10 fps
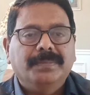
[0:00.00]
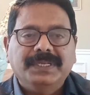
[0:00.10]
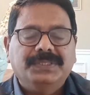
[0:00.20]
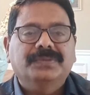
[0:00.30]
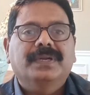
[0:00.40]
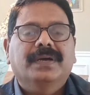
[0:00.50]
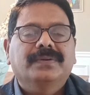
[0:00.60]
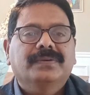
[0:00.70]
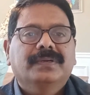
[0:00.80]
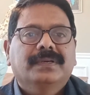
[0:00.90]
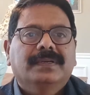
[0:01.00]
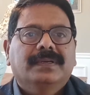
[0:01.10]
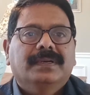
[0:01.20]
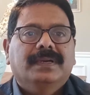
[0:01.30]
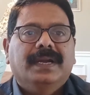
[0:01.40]
నిర్మించి ఉంటారు
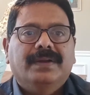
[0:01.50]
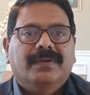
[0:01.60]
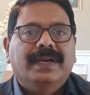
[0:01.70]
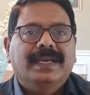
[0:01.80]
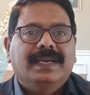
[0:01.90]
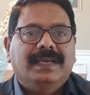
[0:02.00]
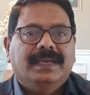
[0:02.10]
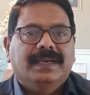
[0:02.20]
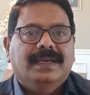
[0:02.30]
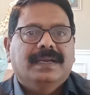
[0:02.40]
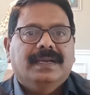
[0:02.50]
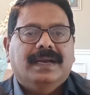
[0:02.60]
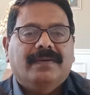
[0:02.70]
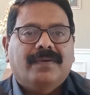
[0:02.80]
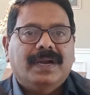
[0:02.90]
ఎటువంటి
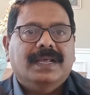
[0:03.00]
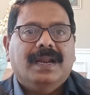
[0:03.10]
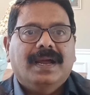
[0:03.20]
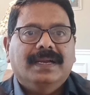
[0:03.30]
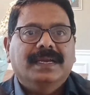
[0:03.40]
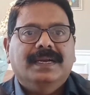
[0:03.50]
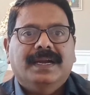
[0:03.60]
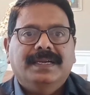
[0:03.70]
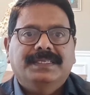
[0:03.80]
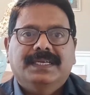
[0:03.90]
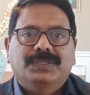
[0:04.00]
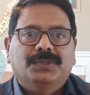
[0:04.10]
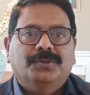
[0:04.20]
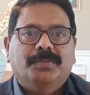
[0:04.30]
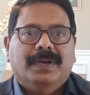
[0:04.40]
వాటర్ లాగింగ్ కండిషన్
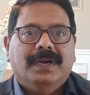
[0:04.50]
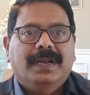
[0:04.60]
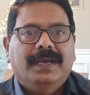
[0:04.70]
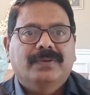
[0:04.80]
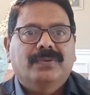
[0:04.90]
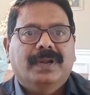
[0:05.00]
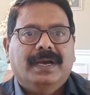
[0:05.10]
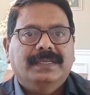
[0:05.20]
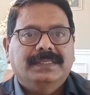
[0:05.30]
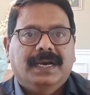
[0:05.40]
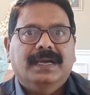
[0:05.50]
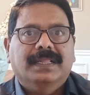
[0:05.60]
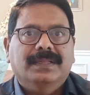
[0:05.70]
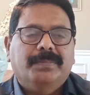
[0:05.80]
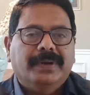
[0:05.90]
చుట్టుపక్కల లేకుండా
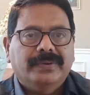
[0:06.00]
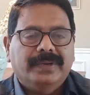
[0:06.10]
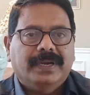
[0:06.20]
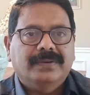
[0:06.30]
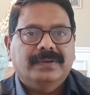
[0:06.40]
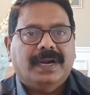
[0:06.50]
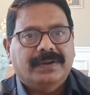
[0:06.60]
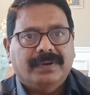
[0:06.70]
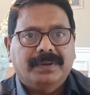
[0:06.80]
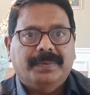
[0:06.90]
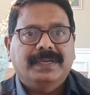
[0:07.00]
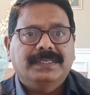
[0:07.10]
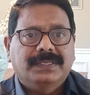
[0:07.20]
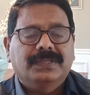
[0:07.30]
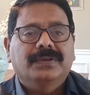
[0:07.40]
జాగ్రత్త పడి ఉంటారు అటువంటి
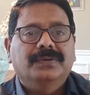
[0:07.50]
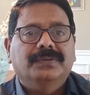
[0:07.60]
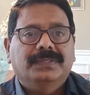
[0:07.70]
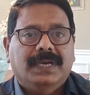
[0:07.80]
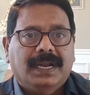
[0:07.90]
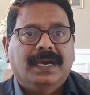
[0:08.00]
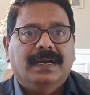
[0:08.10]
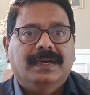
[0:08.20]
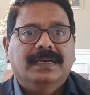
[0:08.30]
పరిస్థితులు చాలా